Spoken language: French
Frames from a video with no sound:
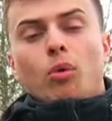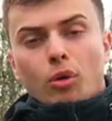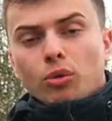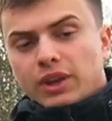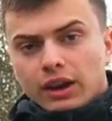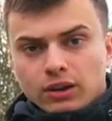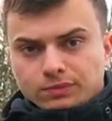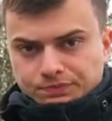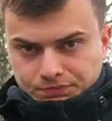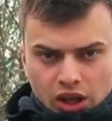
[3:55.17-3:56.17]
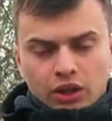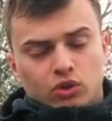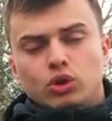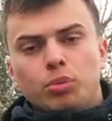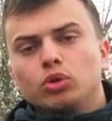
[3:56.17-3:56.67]
en première et
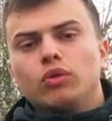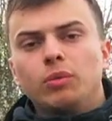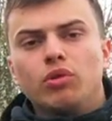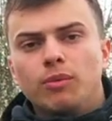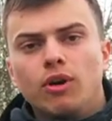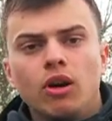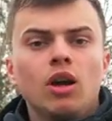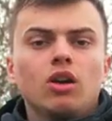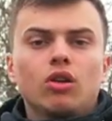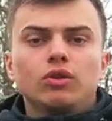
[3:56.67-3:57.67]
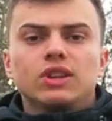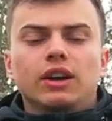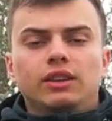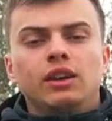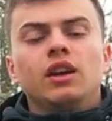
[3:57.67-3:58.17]
ensuite, pour trouver le point mort, quand on veut
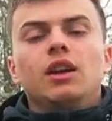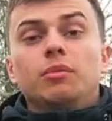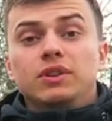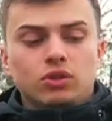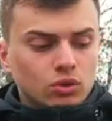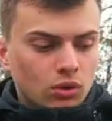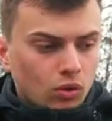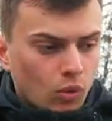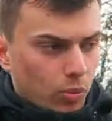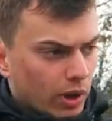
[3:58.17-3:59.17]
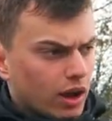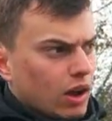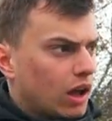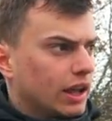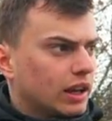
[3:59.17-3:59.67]
s'arrêter. Mais sinon, on
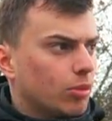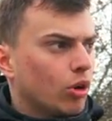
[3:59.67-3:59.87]
part avec la